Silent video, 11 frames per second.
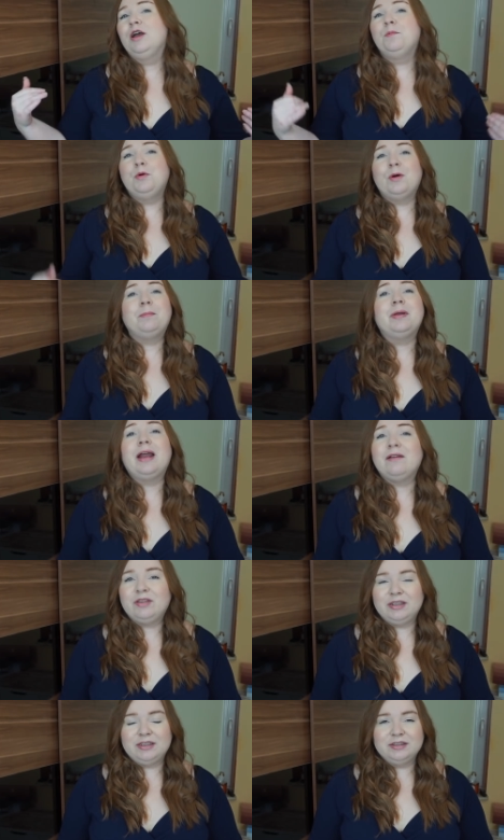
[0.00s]
była
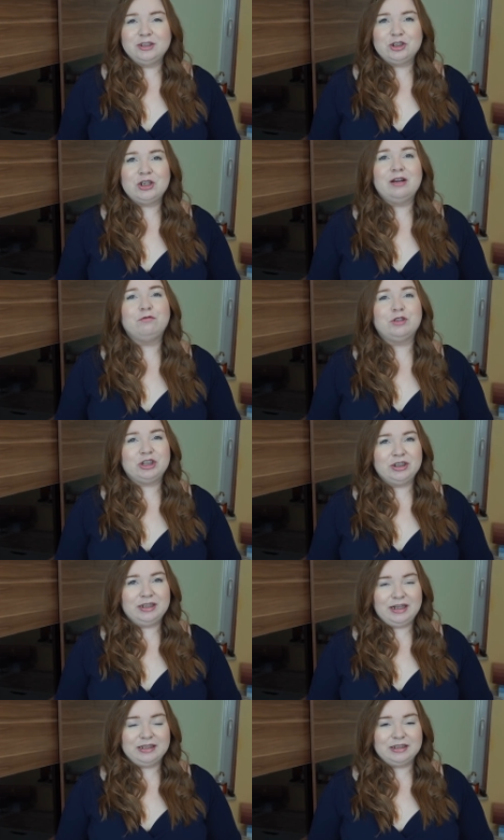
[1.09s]
prawie identyczna właśnie
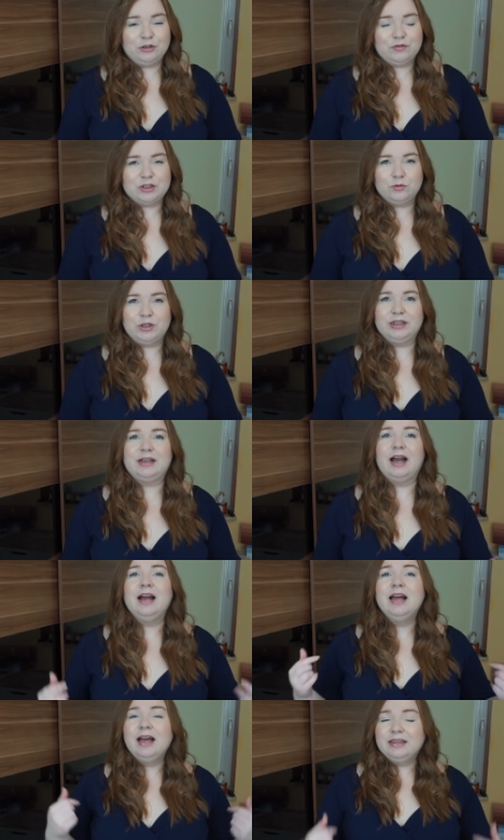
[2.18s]
granatowa
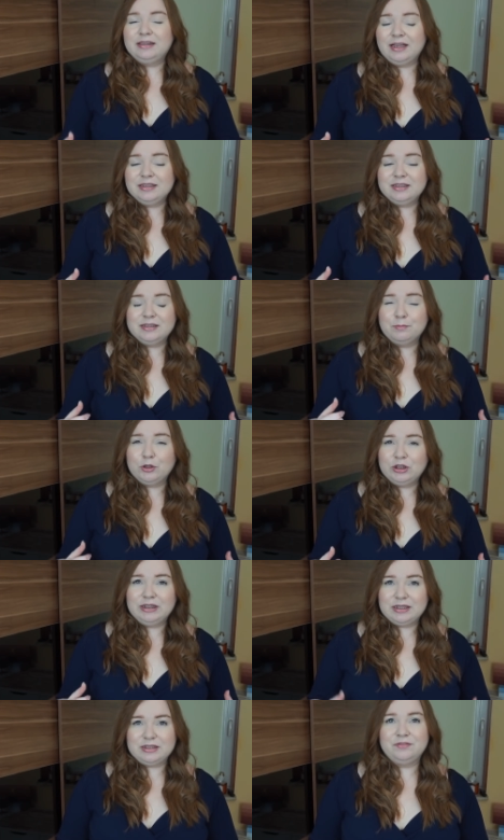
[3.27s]
sukienka. Ten
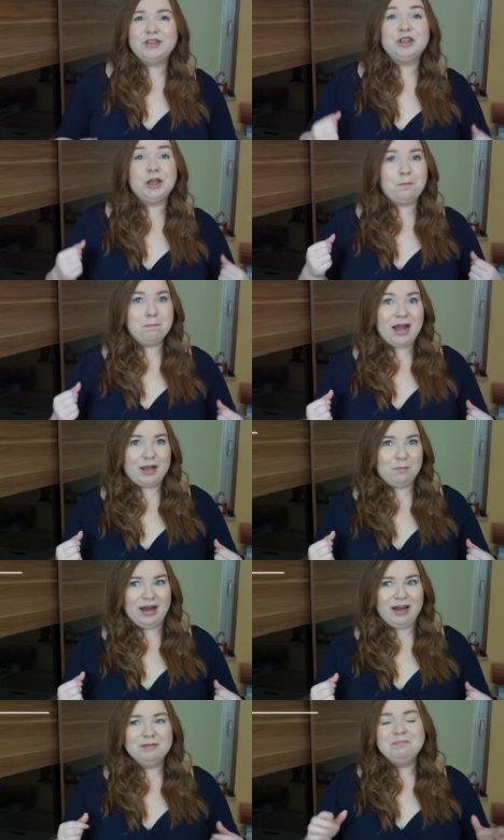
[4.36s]
model nazywa się
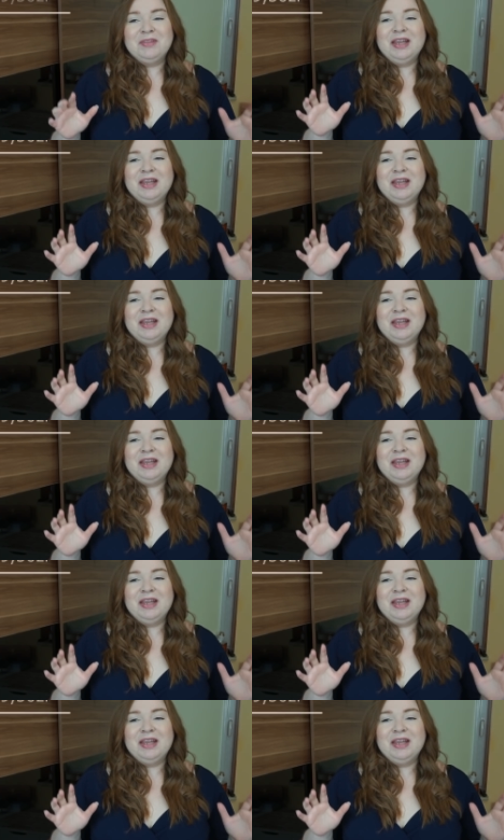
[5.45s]
Magma.